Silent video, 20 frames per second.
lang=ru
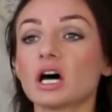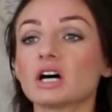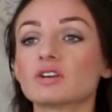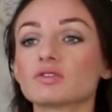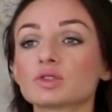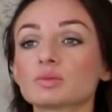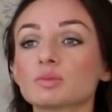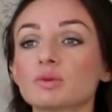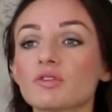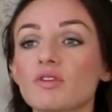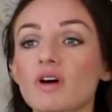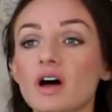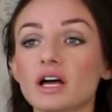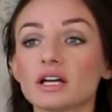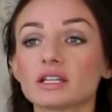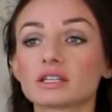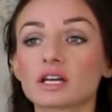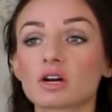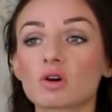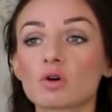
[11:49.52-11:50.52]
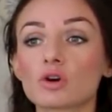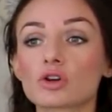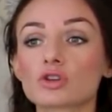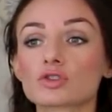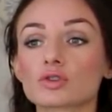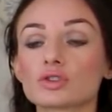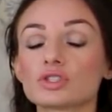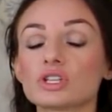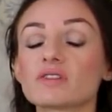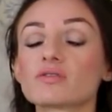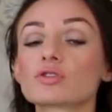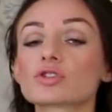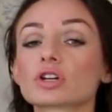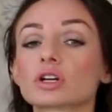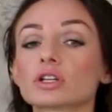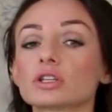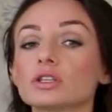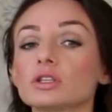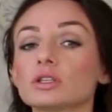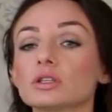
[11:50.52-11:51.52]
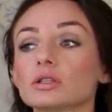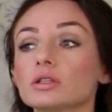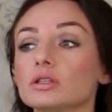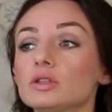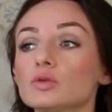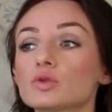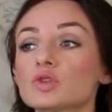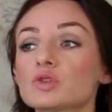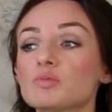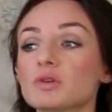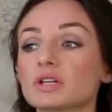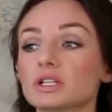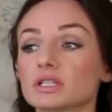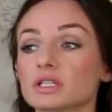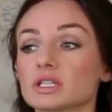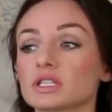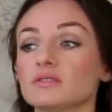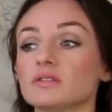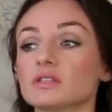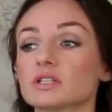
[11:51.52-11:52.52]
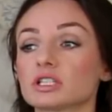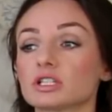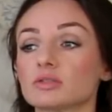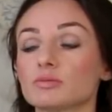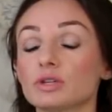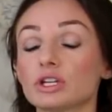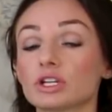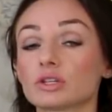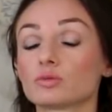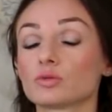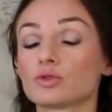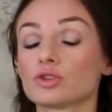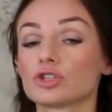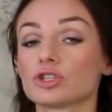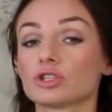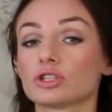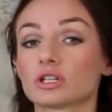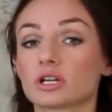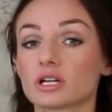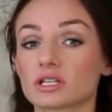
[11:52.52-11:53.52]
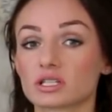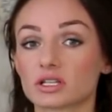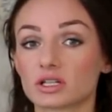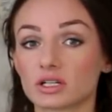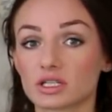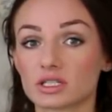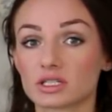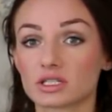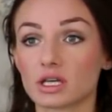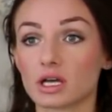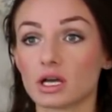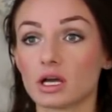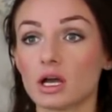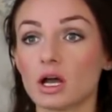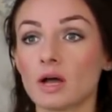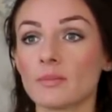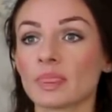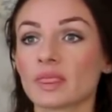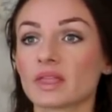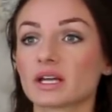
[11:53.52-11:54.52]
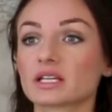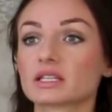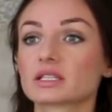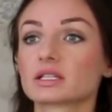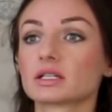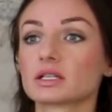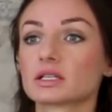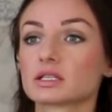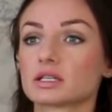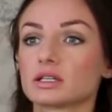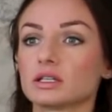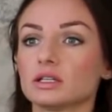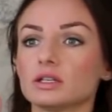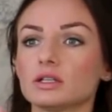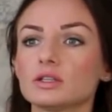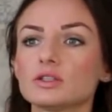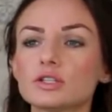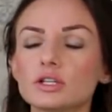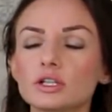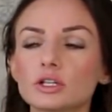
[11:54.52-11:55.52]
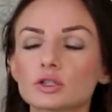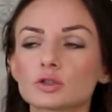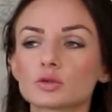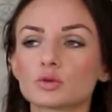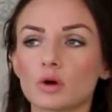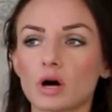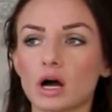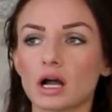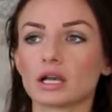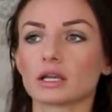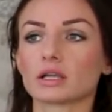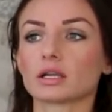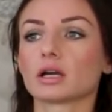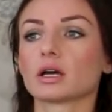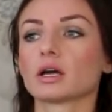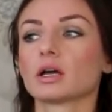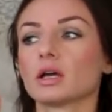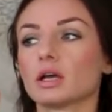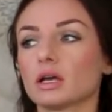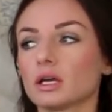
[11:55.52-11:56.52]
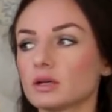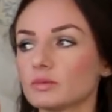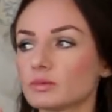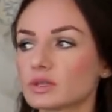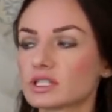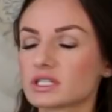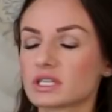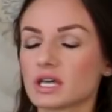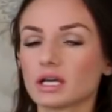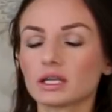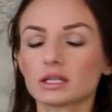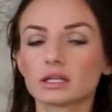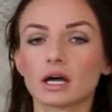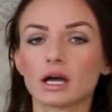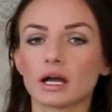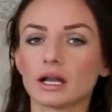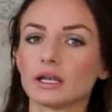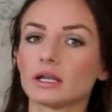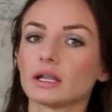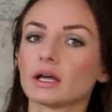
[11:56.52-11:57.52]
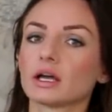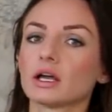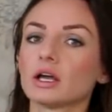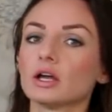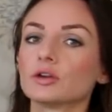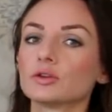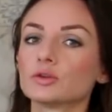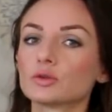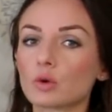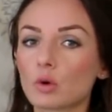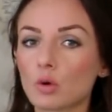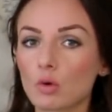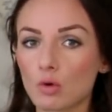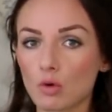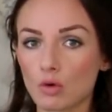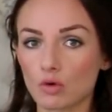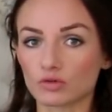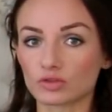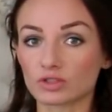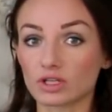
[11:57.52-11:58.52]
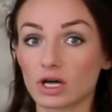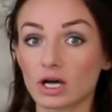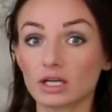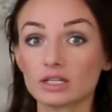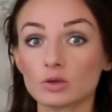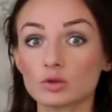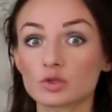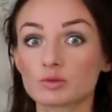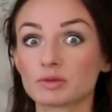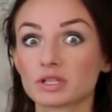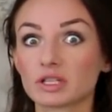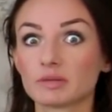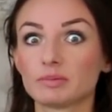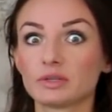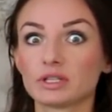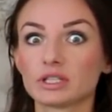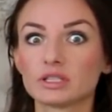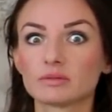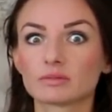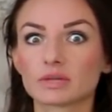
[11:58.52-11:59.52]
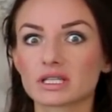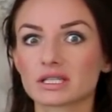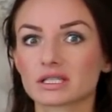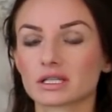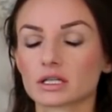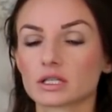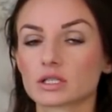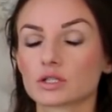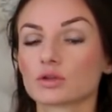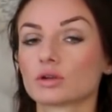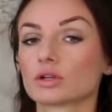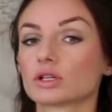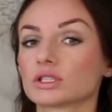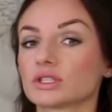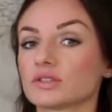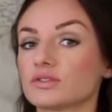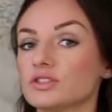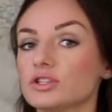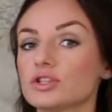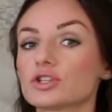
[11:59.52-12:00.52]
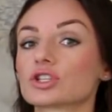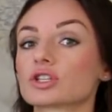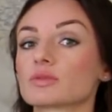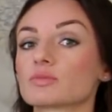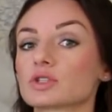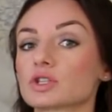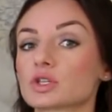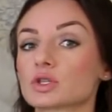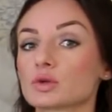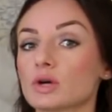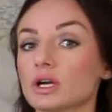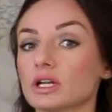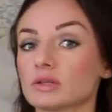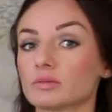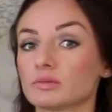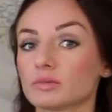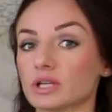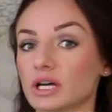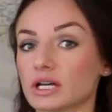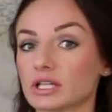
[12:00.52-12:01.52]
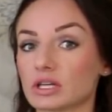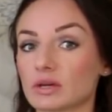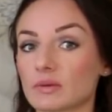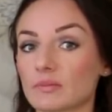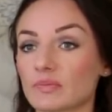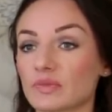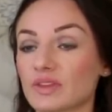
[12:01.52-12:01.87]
Вот бывает такое, что девушка не успела действительно перед мужчиной раскрыться. Раскрыться интеллектуально, эмоционально, духовно. Она успела перед ним раскрыться только на физическом сексуальном плане.